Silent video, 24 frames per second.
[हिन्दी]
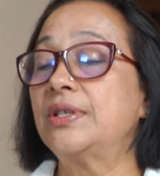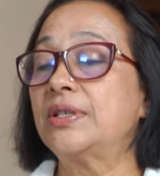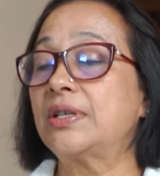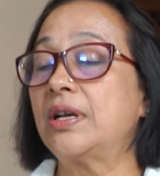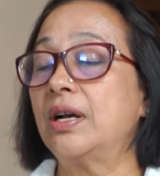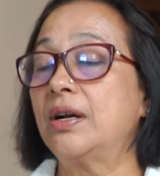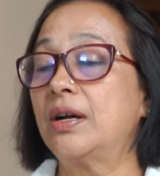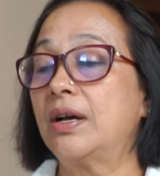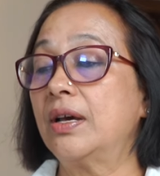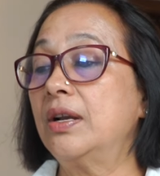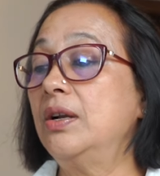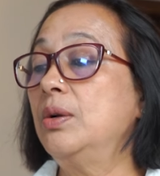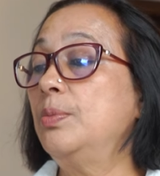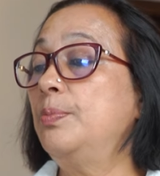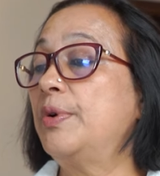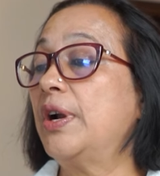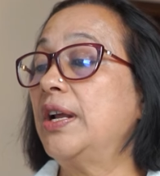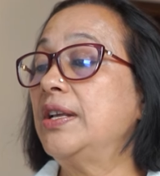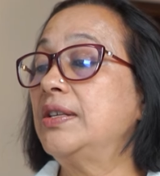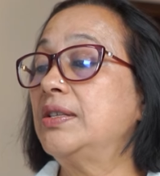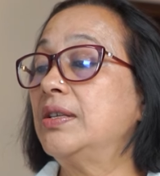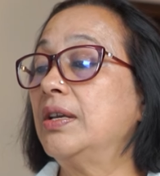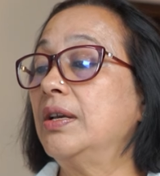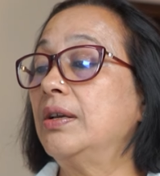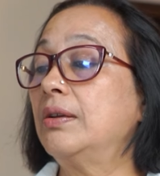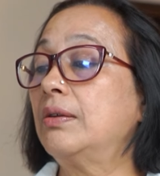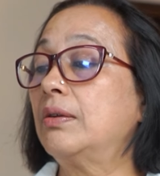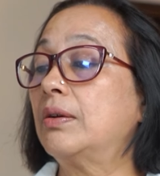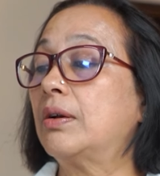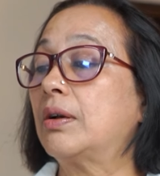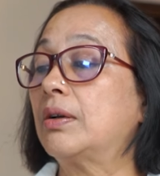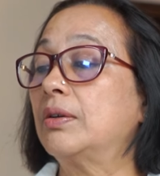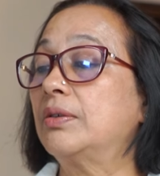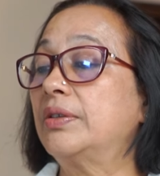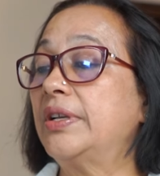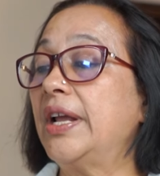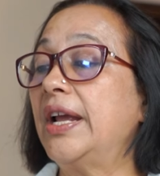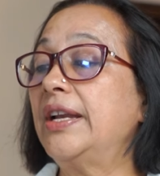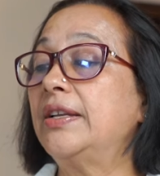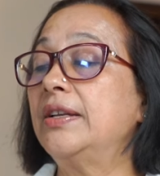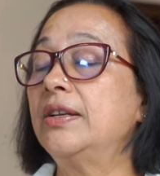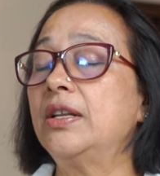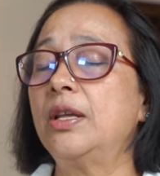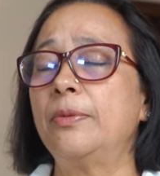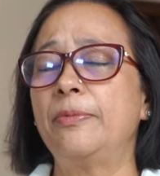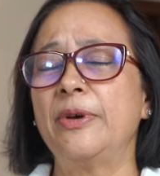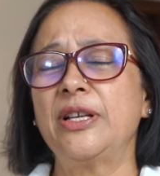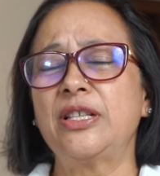जिसका करंट प्राइस है डेट
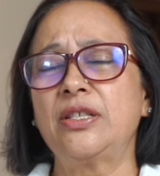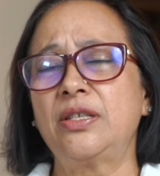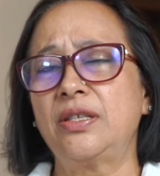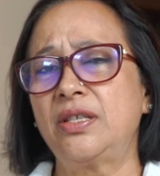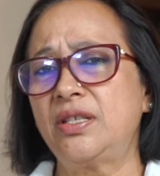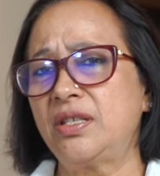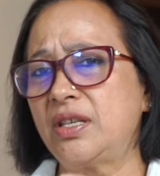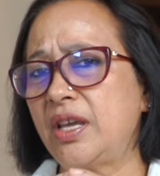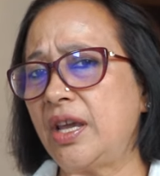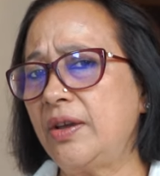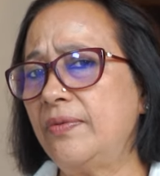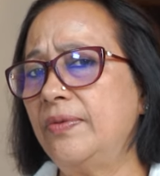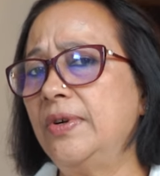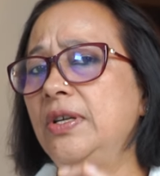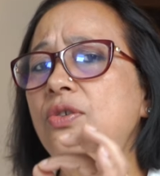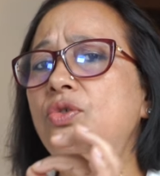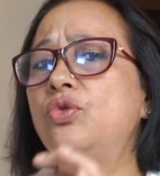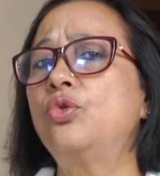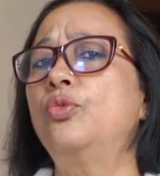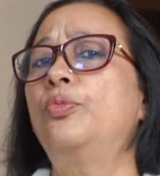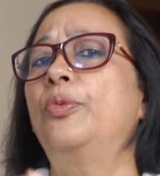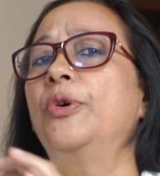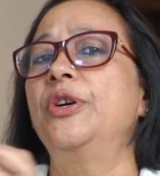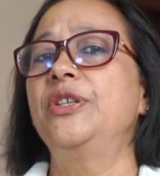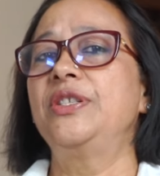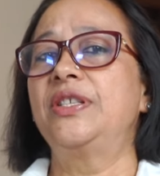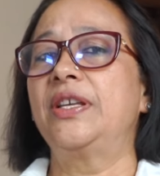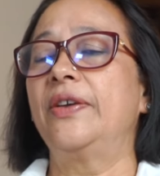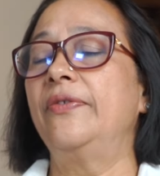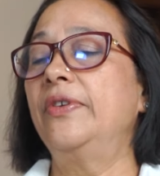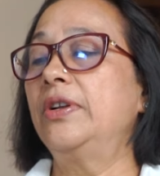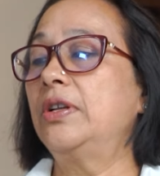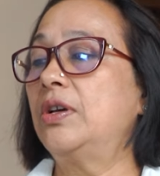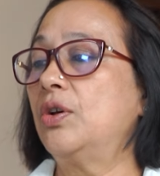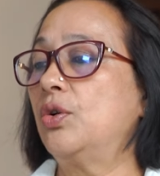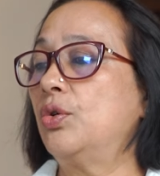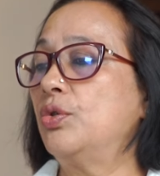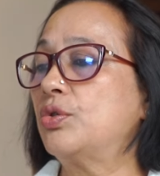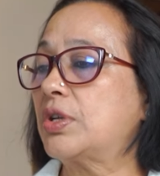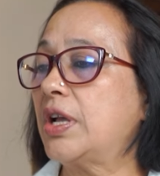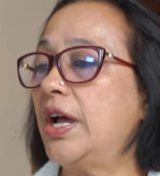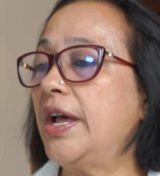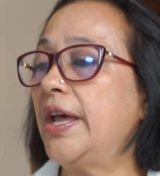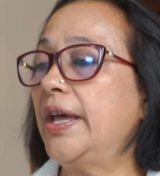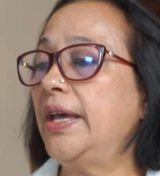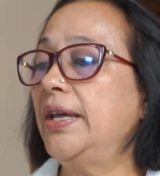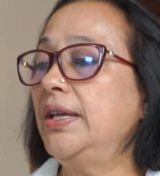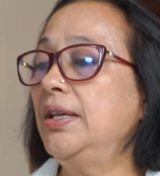इनके पास केवल 2.7 करोड़
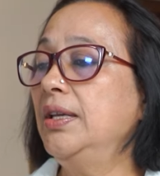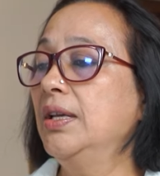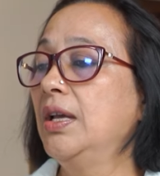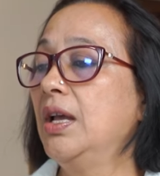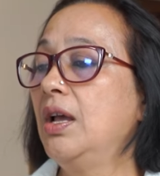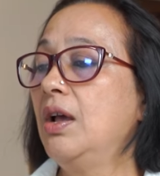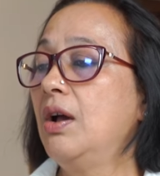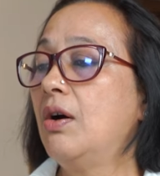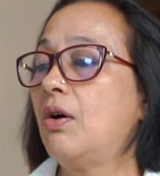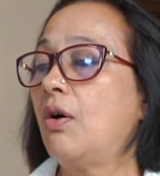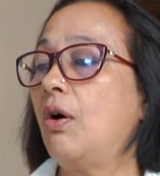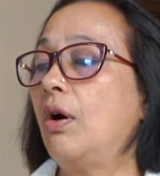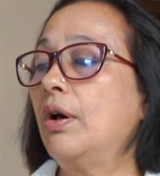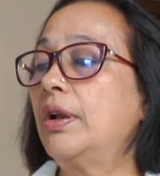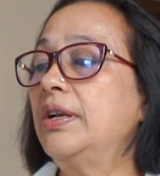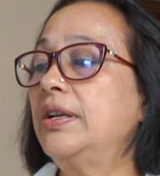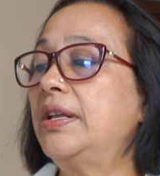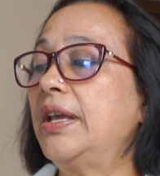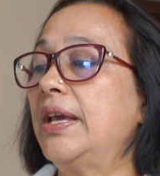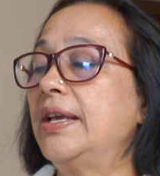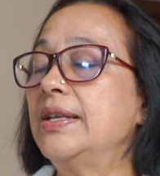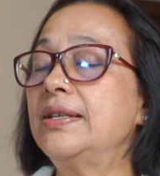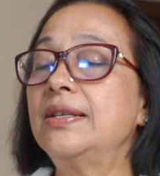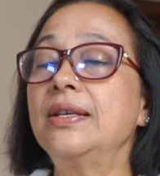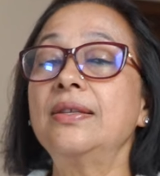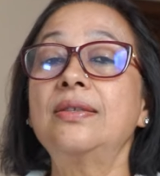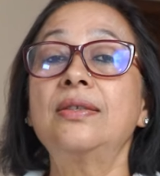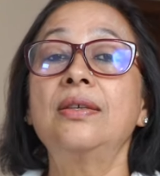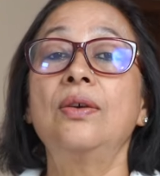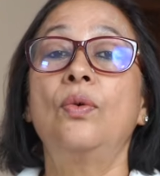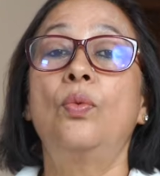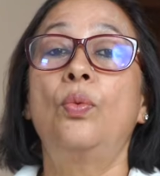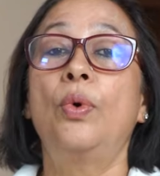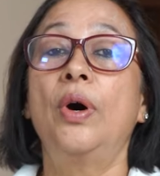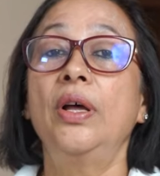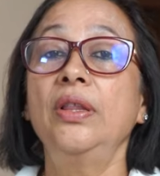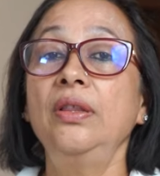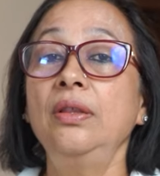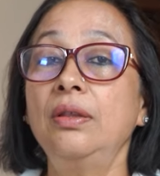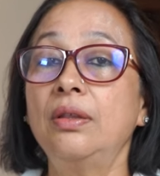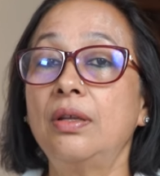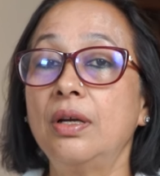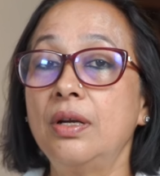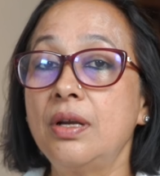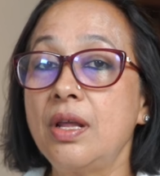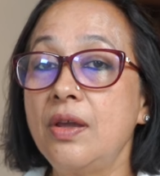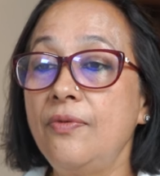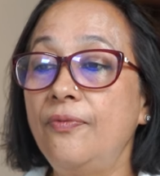का है और इनके एसेट्स है
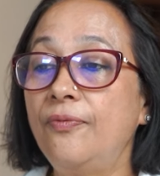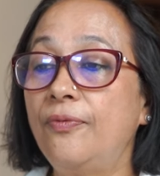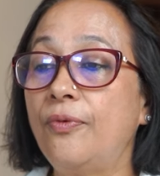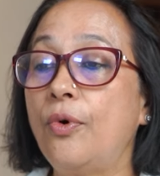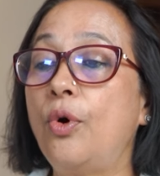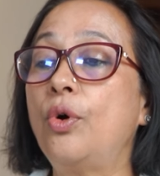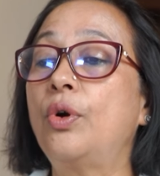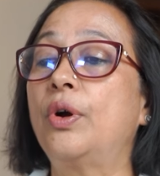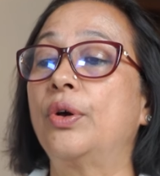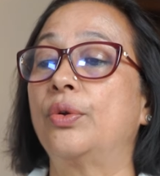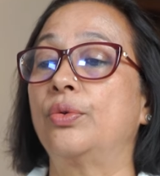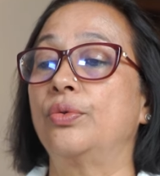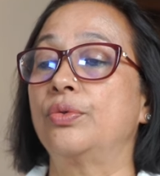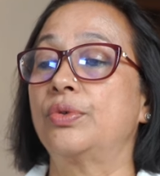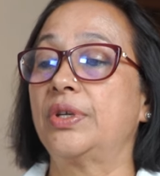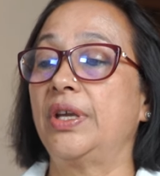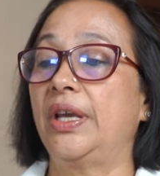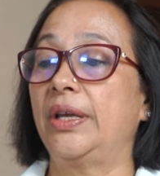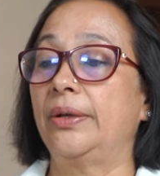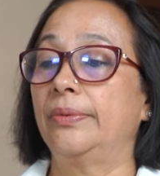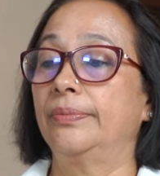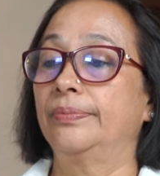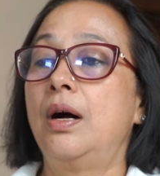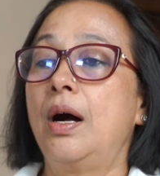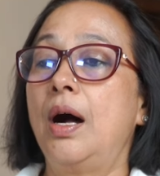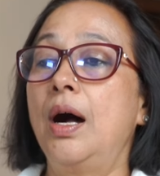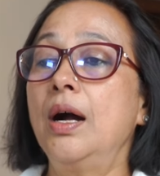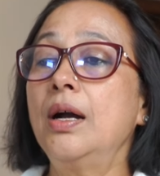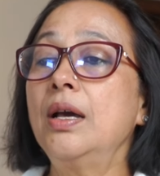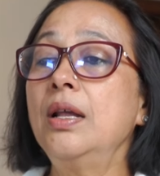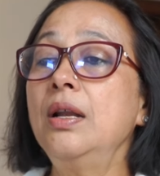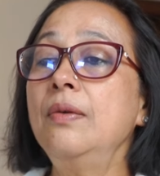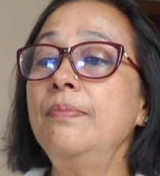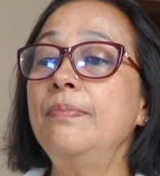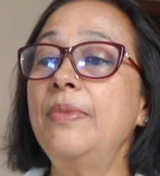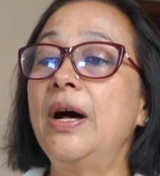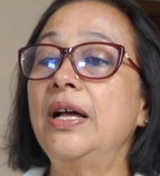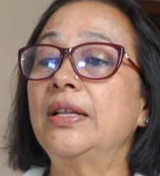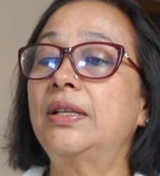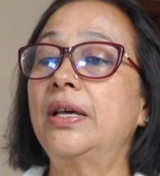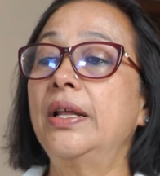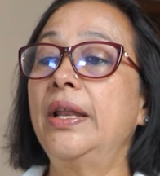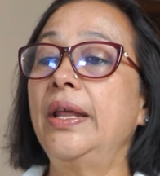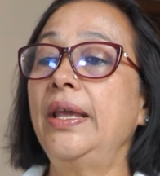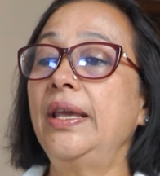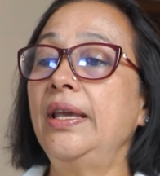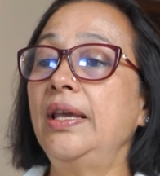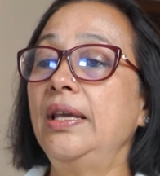134 करोड़ के अगर हम बात
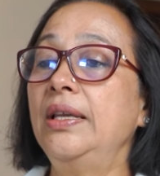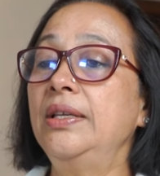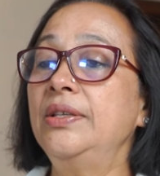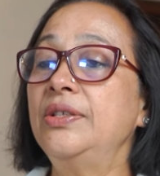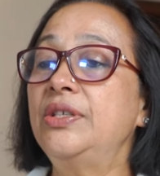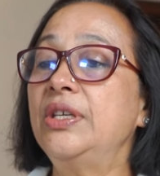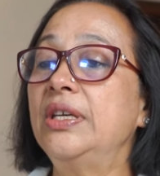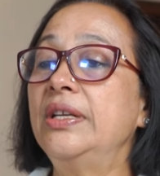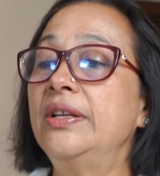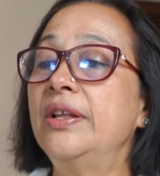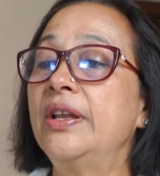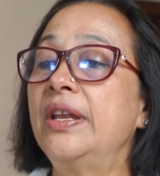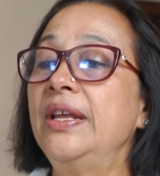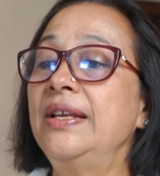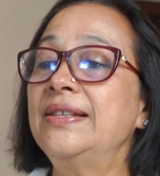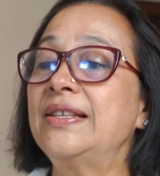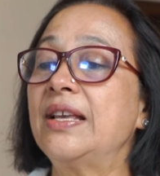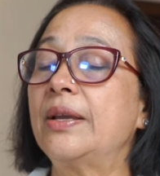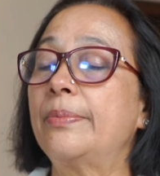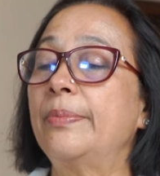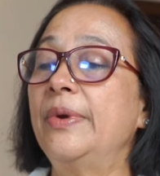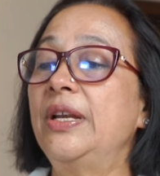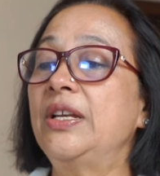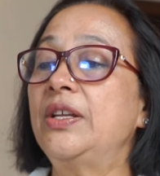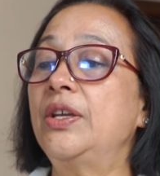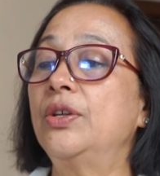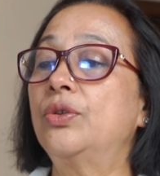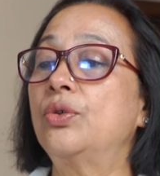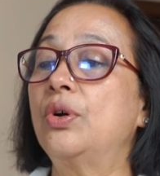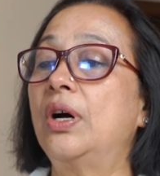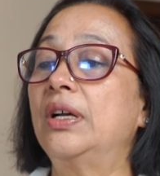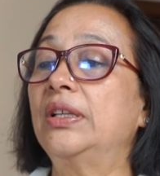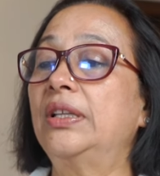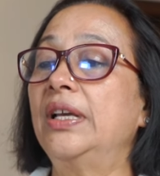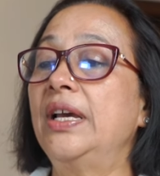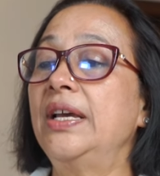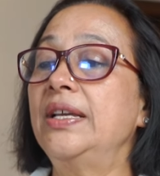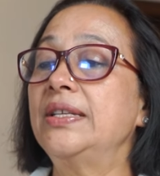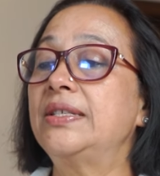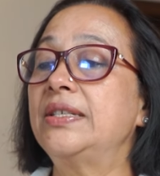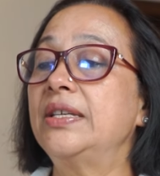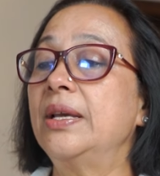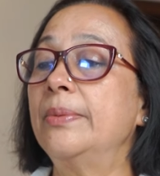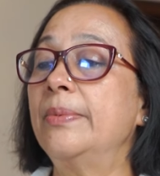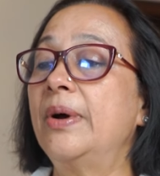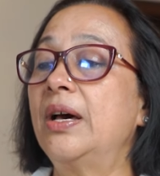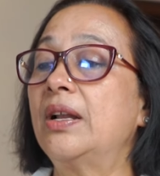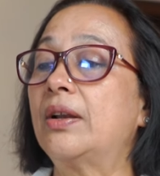करें इंजीनियरिंग सेगमेंट की तो आता है
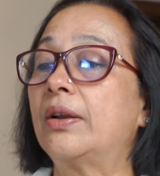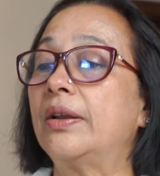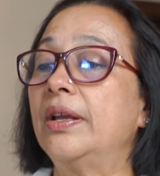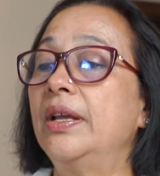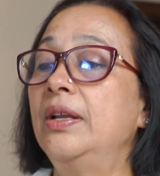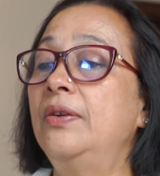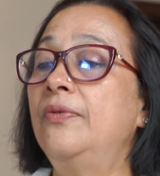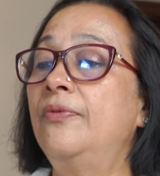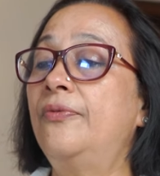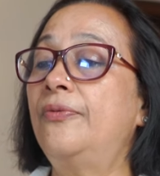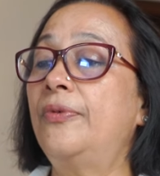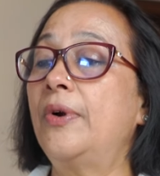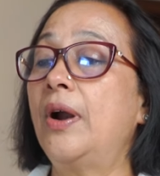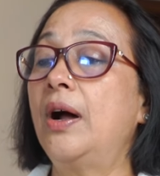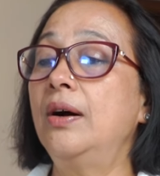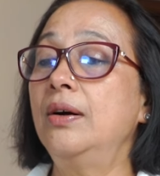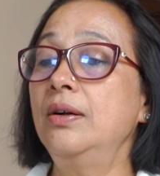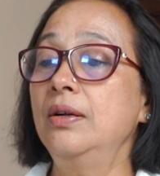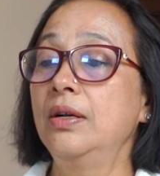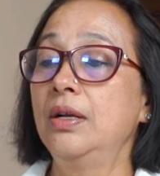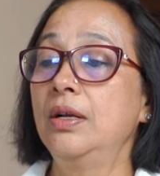जीएमआर इंफ्रा